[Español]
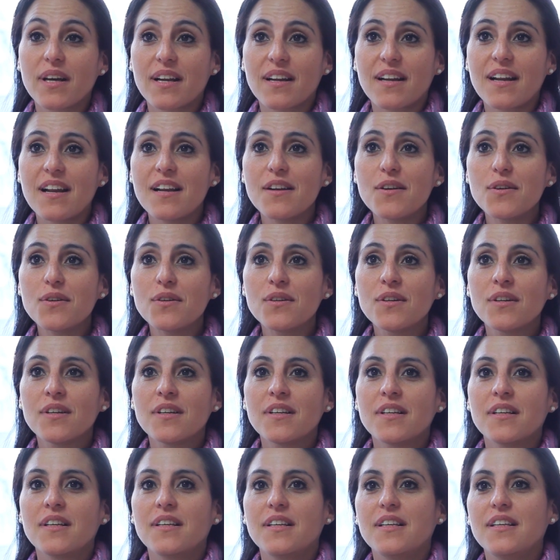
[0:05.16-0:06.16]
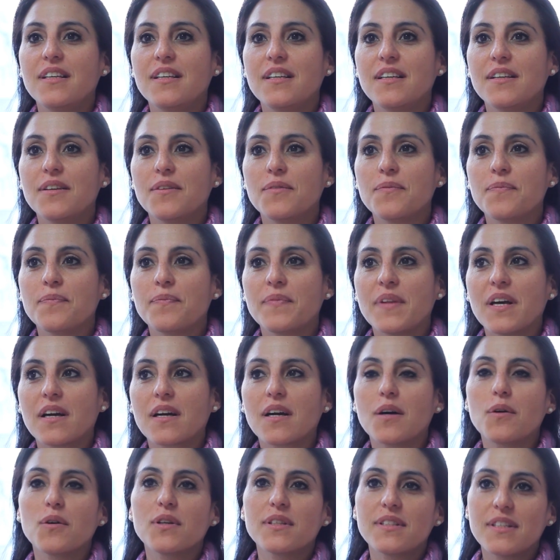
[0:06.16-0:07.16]
Guerrero y mm,
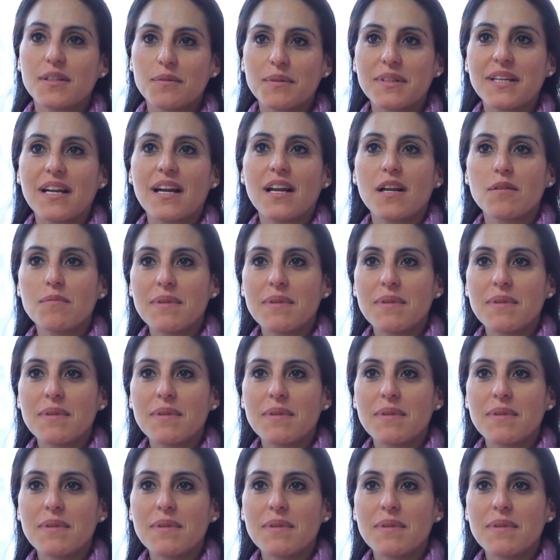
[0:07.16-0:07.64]
acabo de terminar